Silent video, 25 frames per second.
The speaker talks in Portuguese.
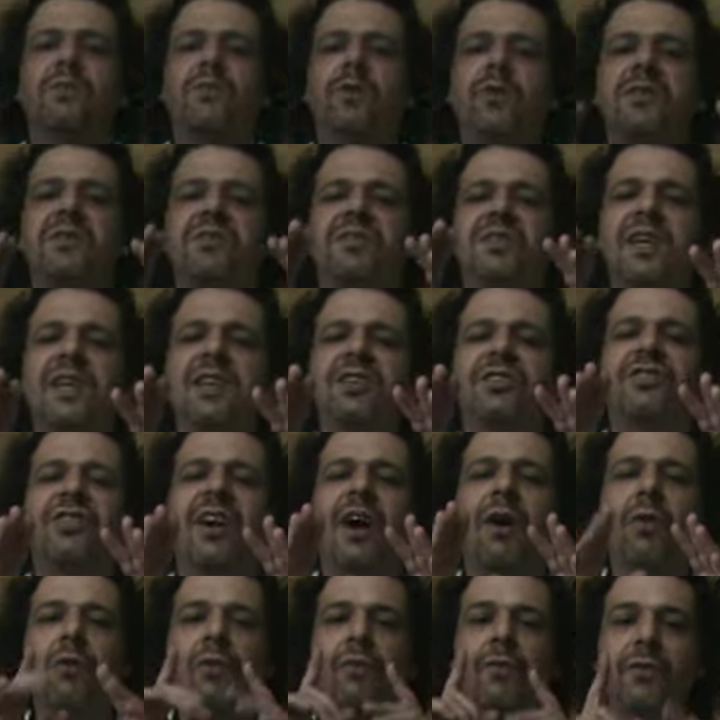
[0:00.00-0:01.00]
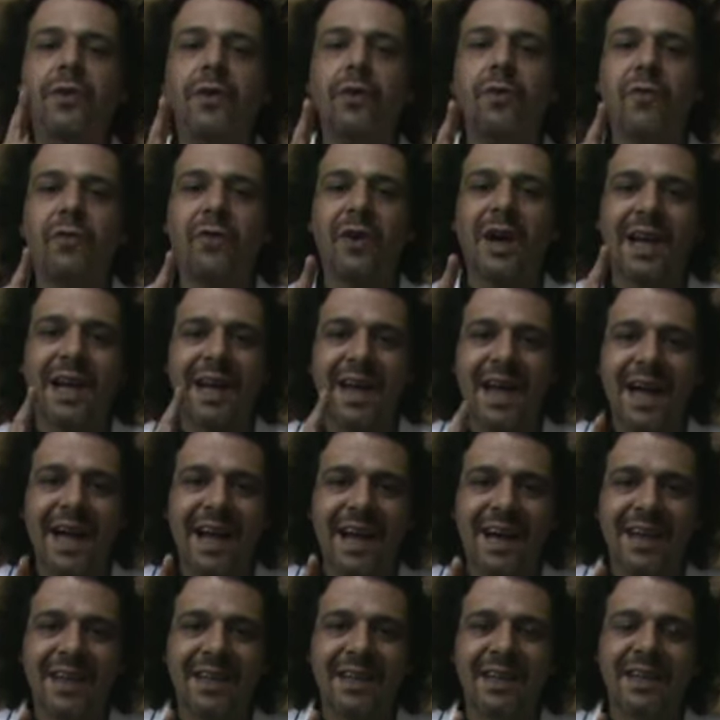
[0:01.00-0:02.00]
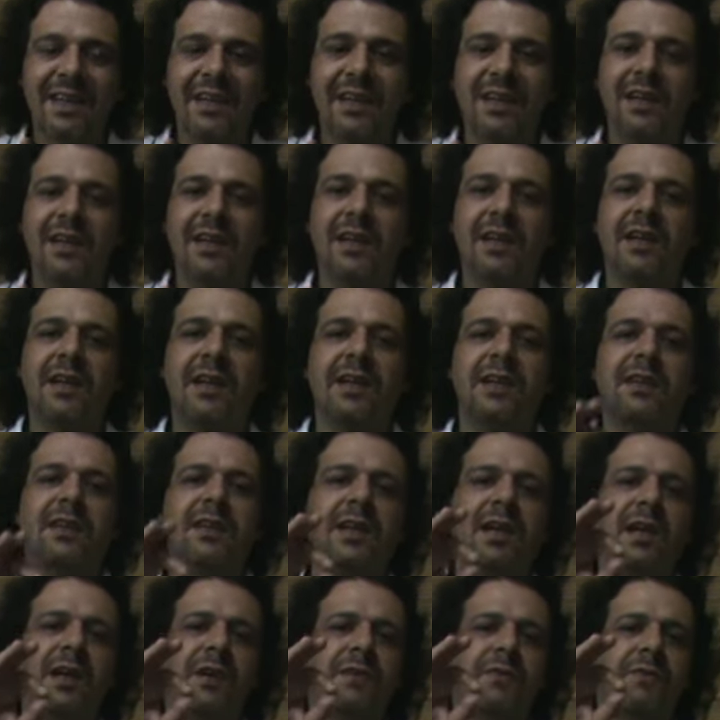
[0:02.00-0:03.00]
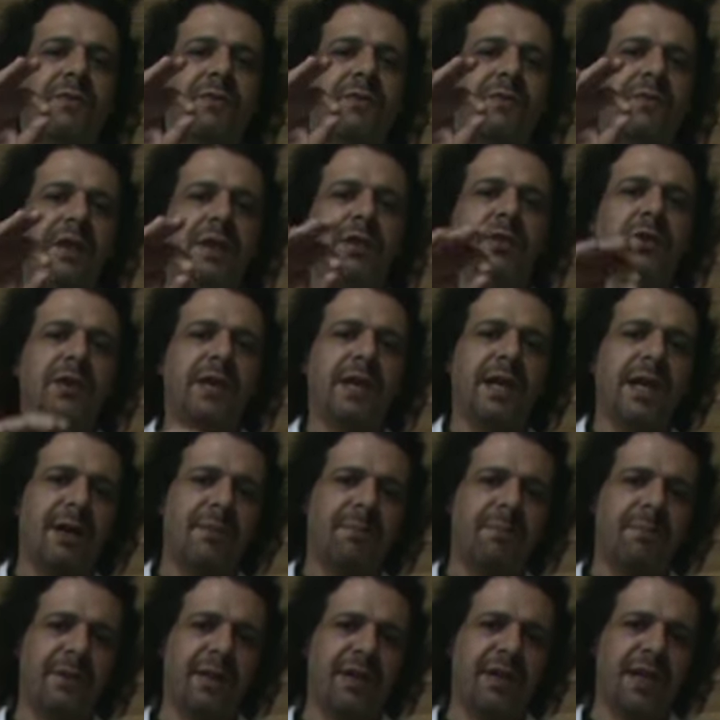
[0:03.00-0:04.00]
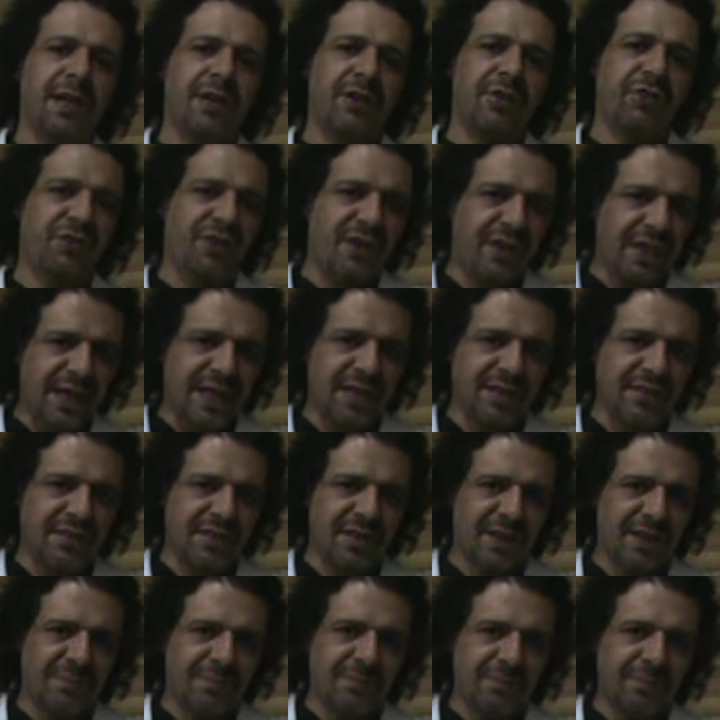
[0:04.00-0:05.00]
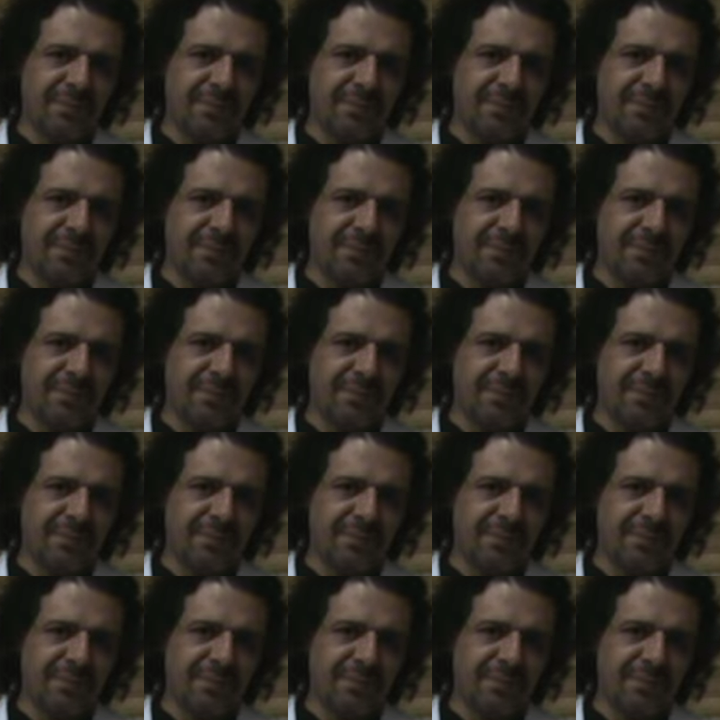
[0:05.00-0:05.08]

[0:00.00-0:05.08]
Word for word: Você já ouviu falar de fitoterapia chinesa?